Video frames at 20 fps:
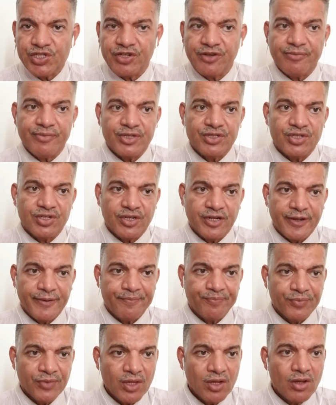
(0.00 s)

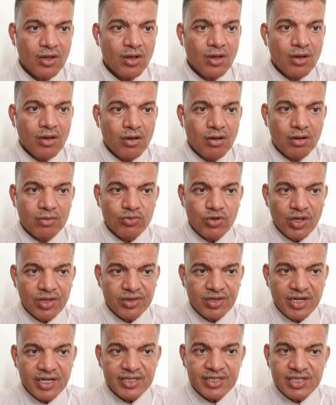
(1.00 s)
تجربتنا
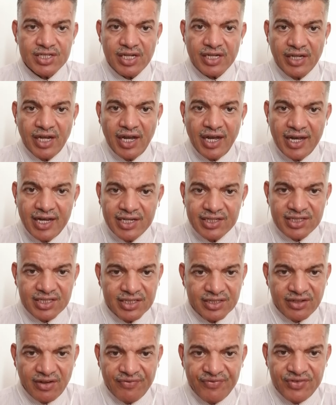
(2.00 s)
المؤثرات سيحات
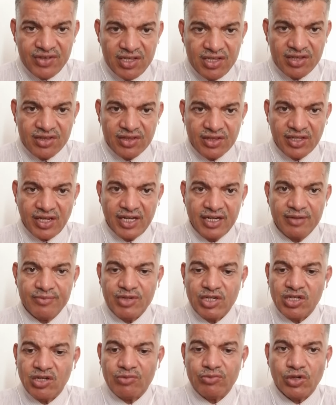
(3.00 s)
تفيض على
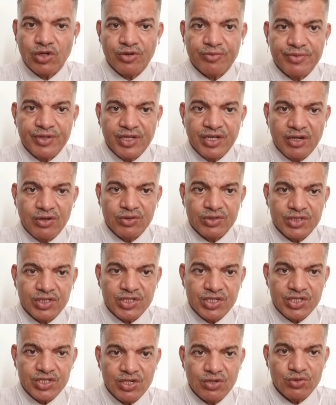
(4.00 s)
من يمر بها
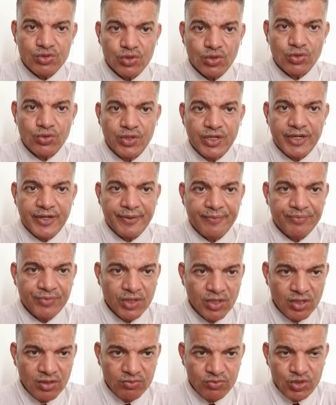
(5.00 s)
وتتجاوز قواها
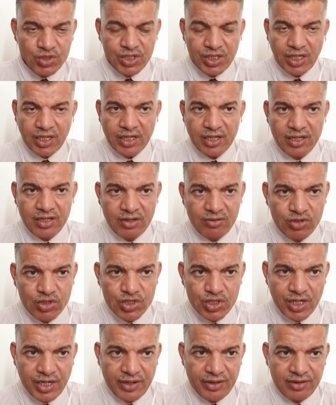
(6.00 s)
الموسيقى هي
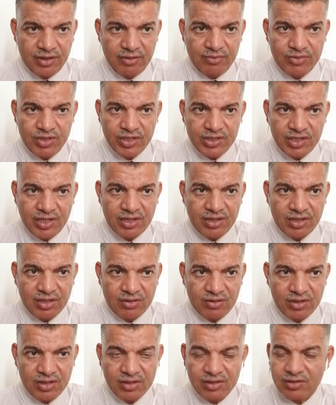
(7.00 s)
منشأ عظيم
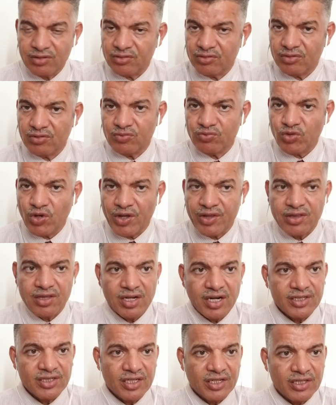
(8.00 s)

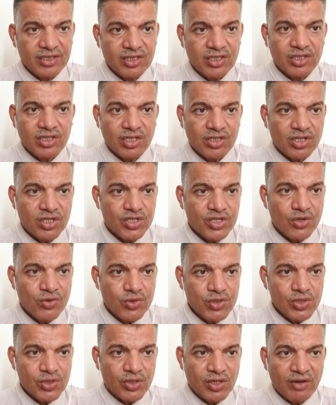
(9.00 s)
للمؤثرات التي
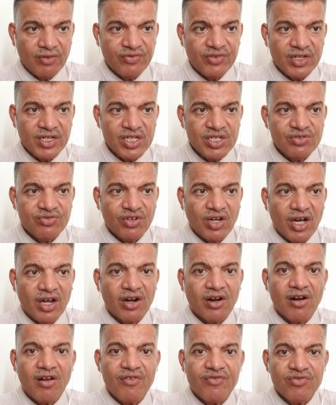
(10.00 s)
تتجاوزنا الفلاسفة
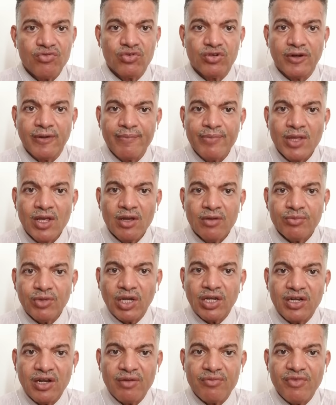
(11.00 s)
عرافون
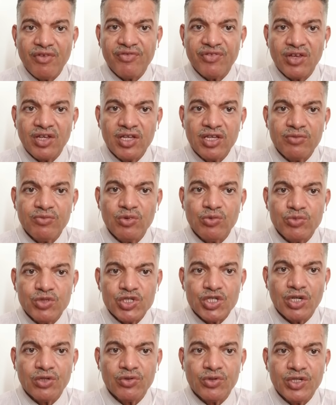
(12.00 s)
من خلال مفاهيمهم
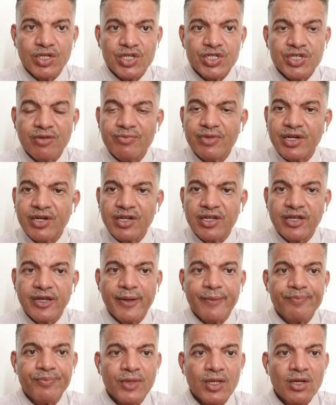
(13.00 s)
يجعلون الأشياء
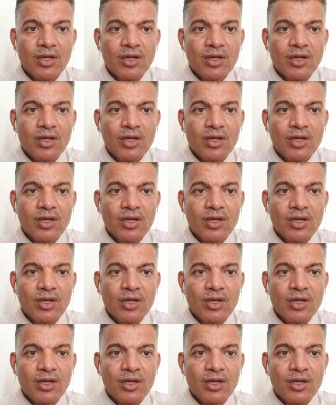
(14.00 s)
مرئية